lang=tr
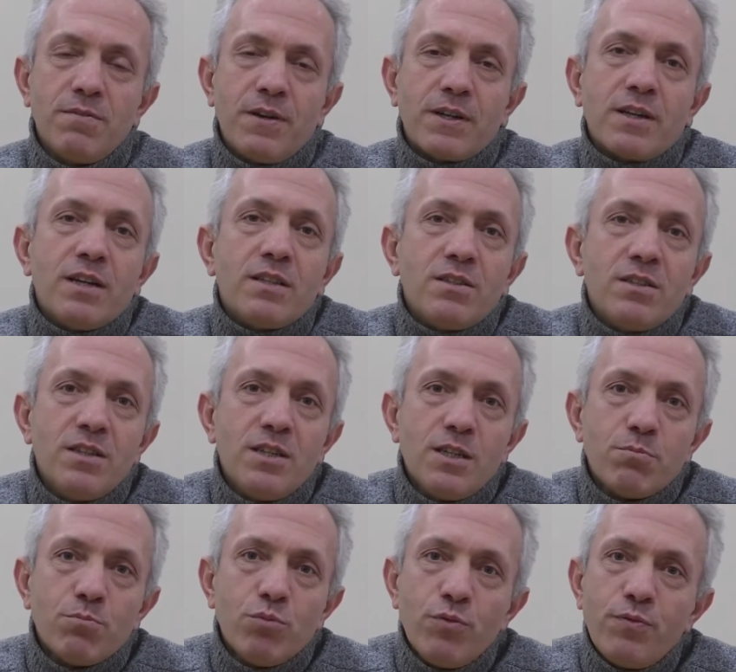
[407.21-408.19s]
Fakat
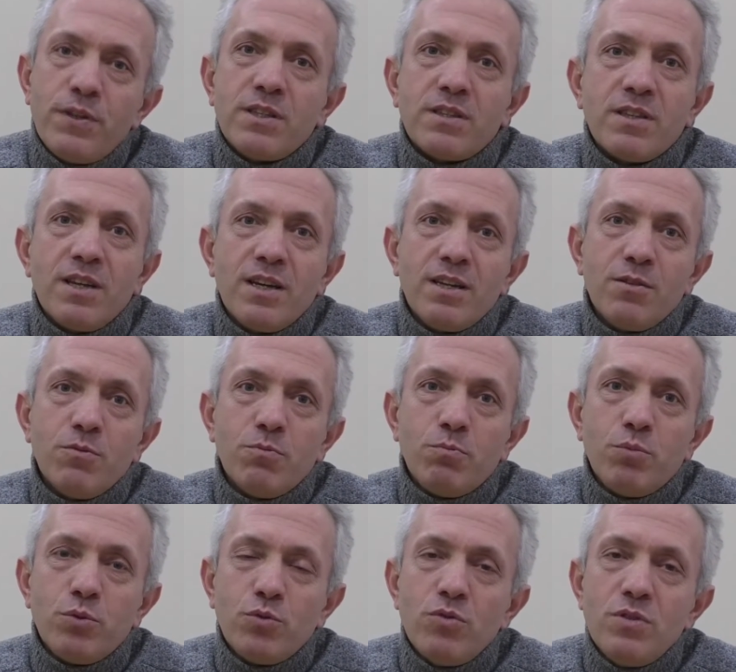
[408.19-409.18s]
bu fitne
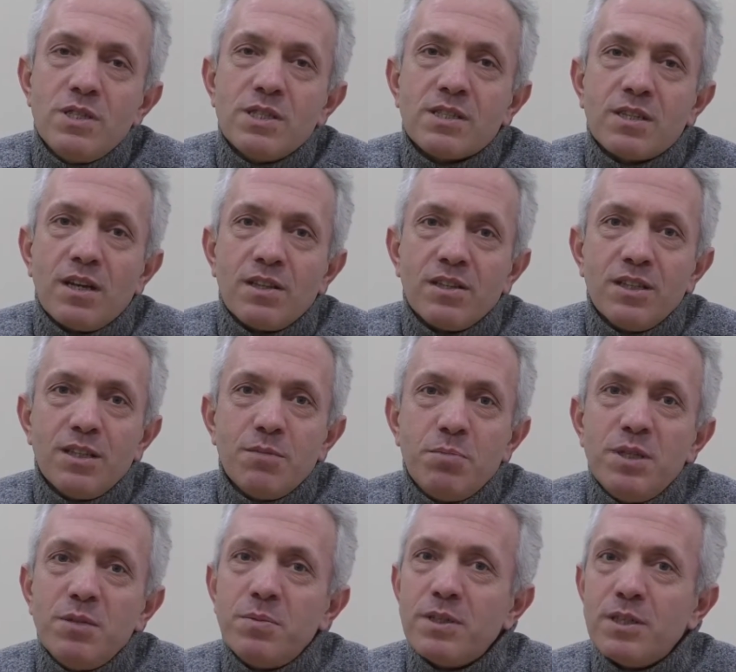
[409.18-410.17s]
bütün insanlığı
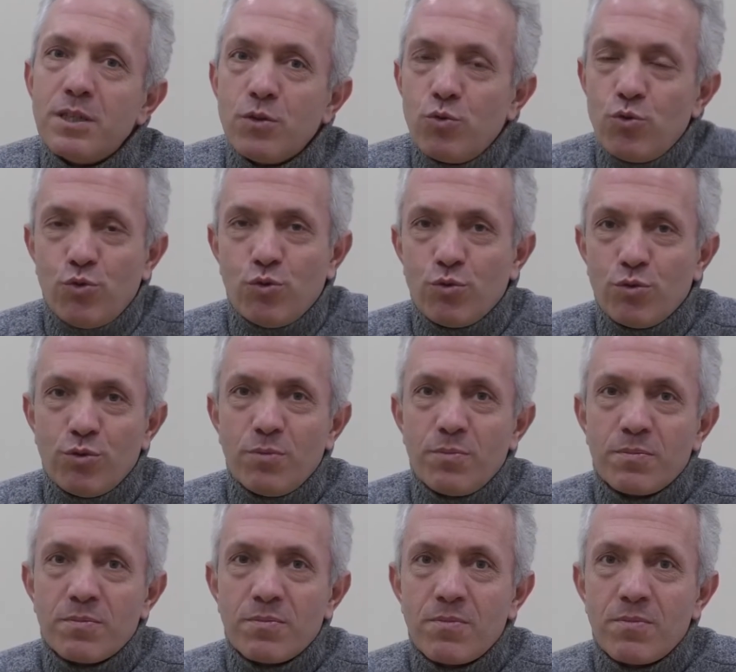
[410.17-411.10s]
birbirine düşürdü.